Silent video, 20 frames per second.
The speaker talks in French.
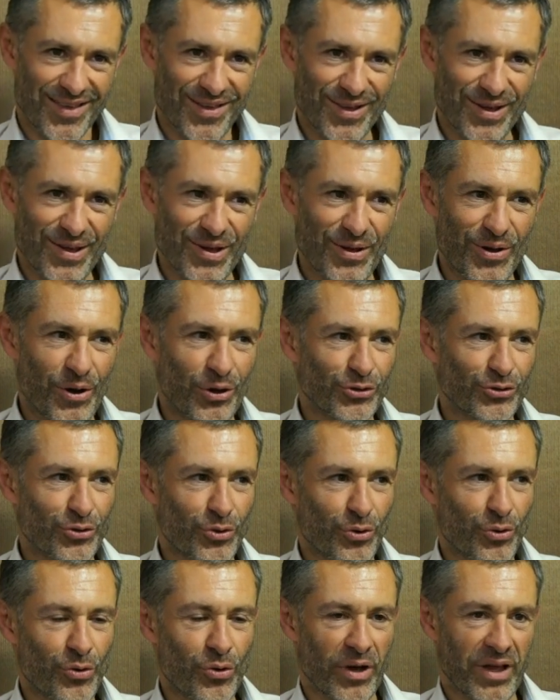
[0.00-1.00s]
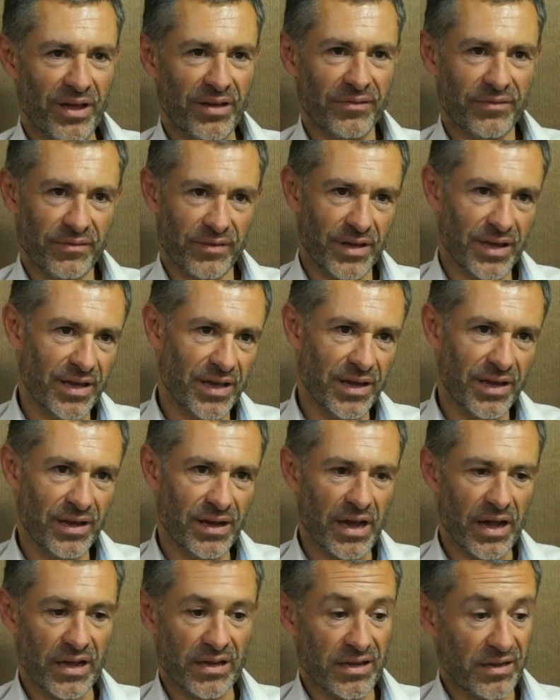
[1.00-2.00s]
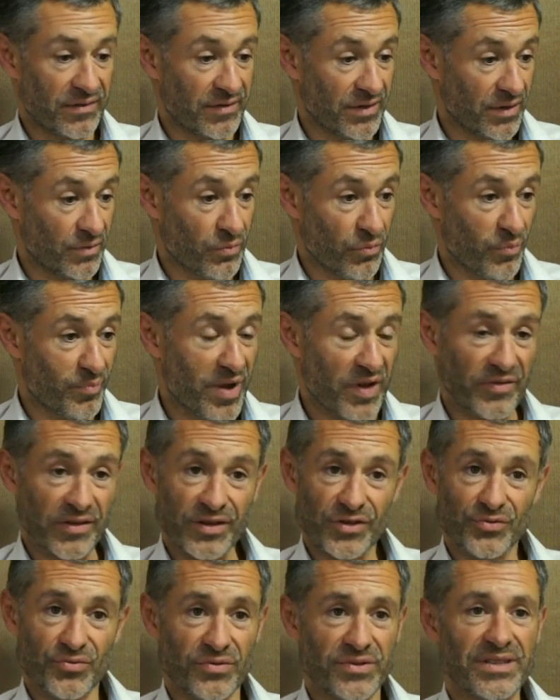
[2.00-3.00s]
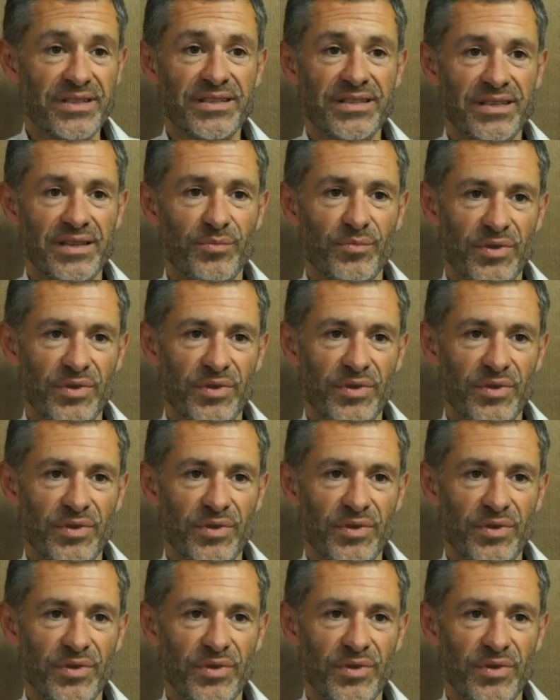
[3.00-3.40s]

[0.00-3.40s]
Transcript: Euh, entre le rêve et la réalité qu'on partage tous ici,